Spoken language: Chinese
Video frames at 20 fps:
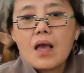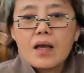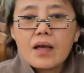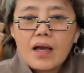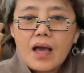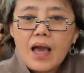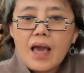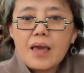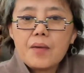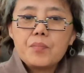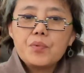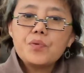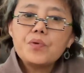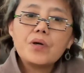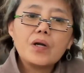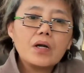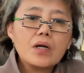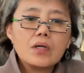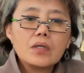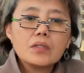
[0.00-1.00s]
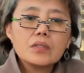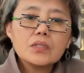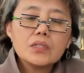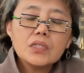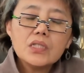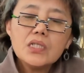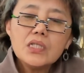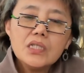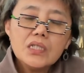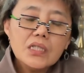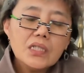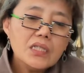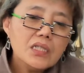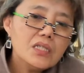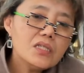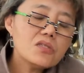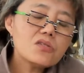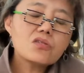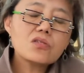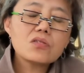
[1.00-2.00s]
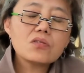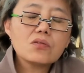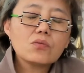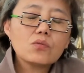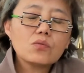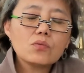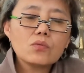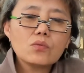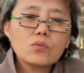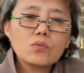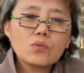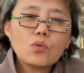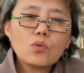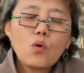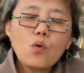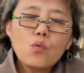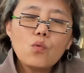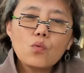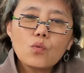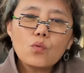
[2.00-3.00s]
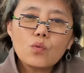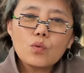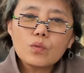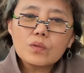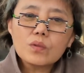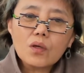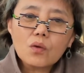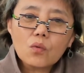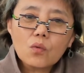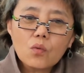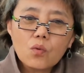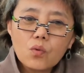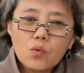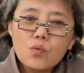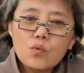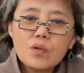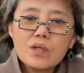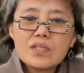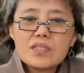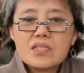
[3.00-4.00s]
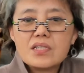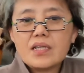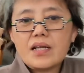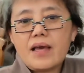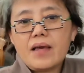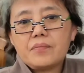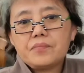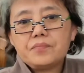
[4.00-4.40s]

凯布尔第一次痛苦的哭了起来。